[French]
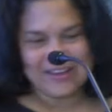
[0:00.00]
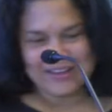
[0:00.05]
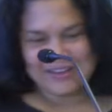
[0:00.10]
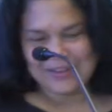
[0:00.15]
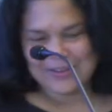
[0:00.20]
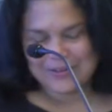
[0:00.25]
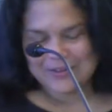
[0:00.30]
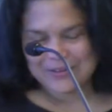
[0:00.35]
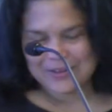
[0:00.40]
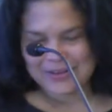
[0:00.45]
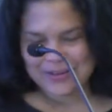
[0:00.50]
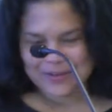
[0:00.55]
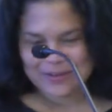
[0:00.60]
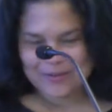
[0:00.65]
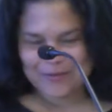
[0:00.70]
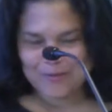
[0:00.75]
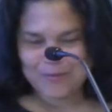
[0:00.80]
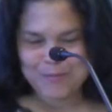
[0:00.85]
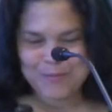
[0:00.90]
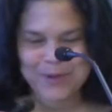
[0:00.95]
Donc,
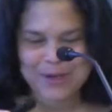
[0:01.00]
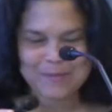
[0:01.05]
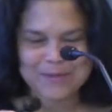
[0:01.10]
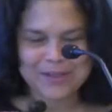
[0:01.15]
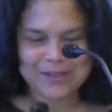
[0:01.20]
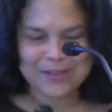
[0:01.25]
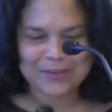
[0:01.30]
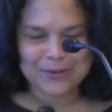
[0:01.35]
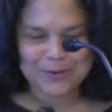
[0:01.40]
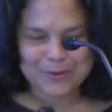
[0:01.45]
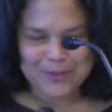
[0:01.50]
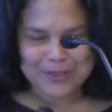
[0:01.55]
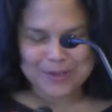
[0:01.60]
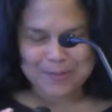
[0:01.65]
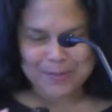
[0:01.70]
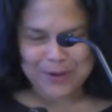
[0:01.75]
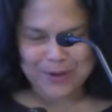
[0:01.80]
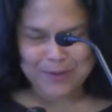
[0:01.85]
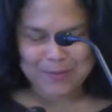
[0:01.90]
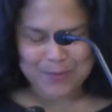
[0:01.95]
euh, vous me permettez de
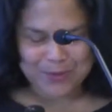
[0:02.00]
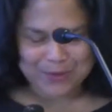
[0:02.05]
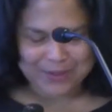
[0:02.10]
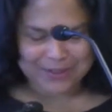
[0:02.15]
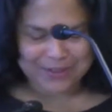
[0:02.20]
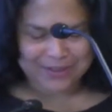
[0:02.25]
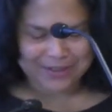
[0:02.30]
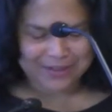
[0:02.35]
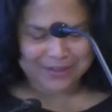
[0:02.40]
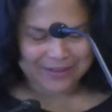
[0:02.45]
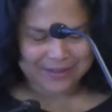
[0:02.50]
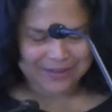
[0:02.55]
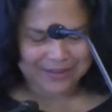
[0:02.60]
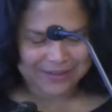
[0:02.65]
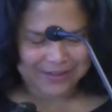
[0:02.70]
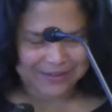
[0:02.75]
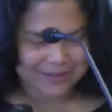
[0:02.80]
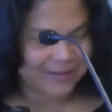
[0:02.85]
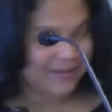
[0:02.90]
commencer par un petit, euh,